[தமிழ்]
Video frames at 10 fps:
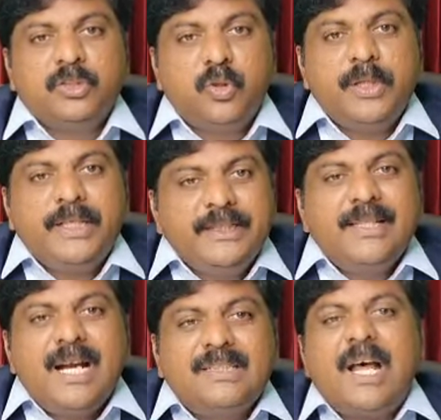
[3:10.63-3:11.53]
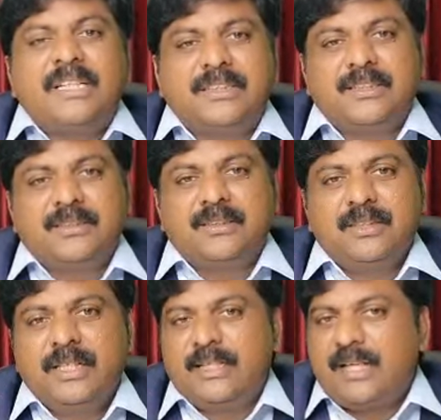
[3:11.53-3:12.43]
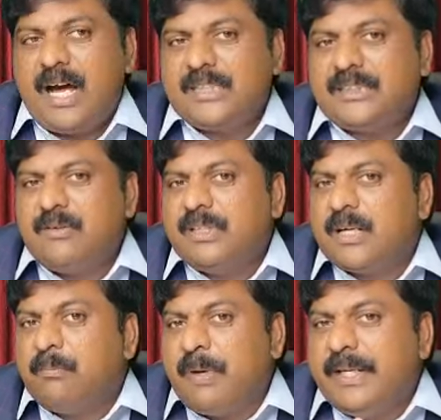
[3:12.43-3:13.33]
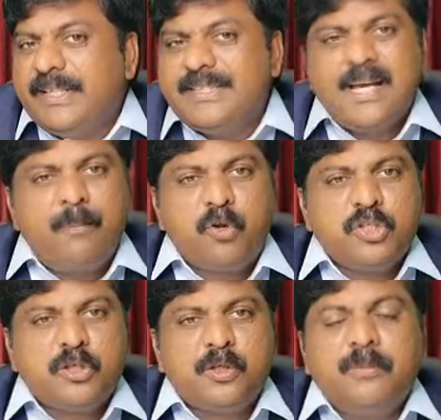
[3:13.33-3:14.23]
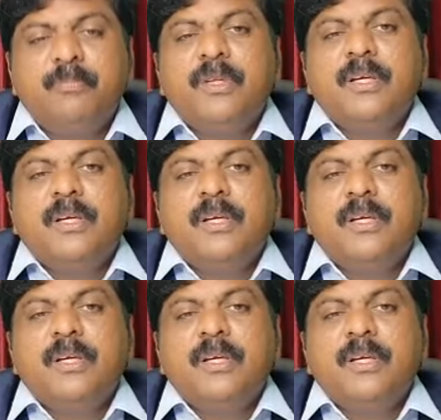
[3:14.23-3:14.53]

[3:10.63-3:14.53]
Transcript: ஸோ இதுதான் டாஸ்க் நீங்கள் டாஸ்க்கை வந்து ரொம்ப ஈஸியாக புரிஞ்சுக்கணும்